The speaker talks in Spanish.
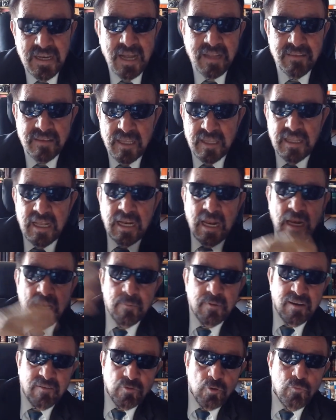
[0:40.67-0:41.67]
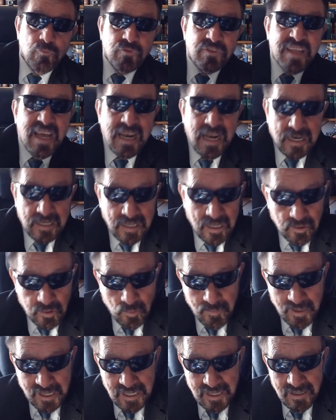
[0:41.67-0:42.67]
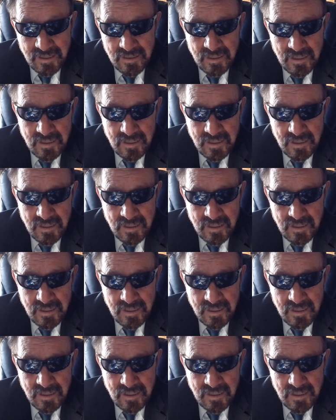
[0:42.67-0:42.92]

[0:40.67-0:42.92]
antes de la liberación de la raza humana,